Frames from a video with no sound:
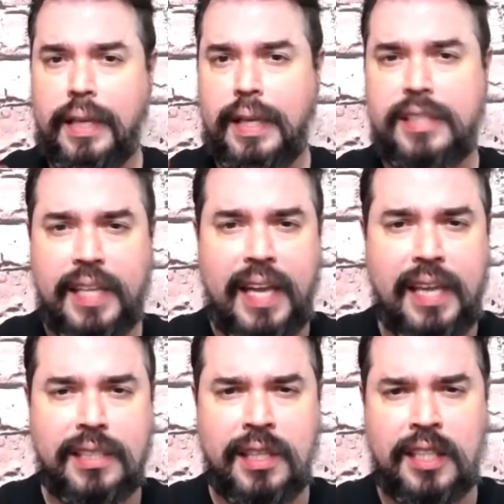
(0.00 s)
Y si quieres
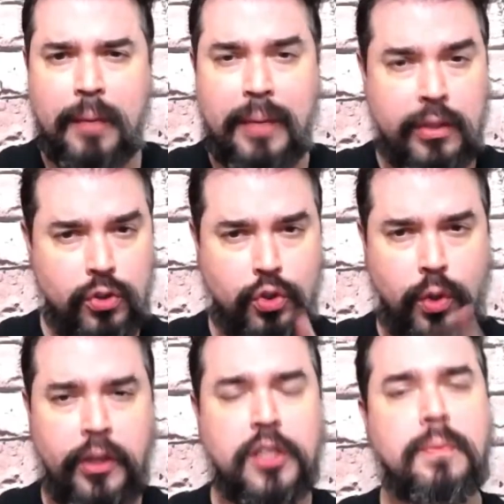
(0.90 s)
que interprete un
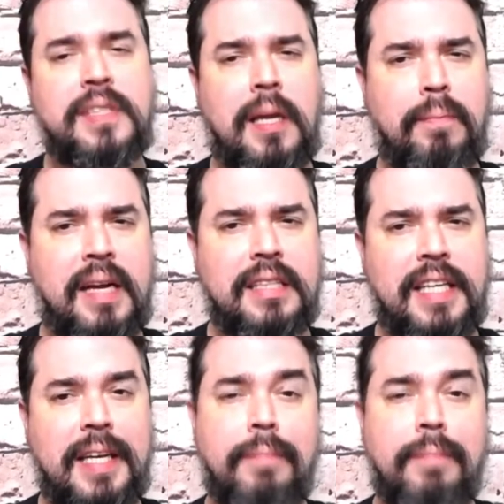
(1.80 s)
sueño especial para ti,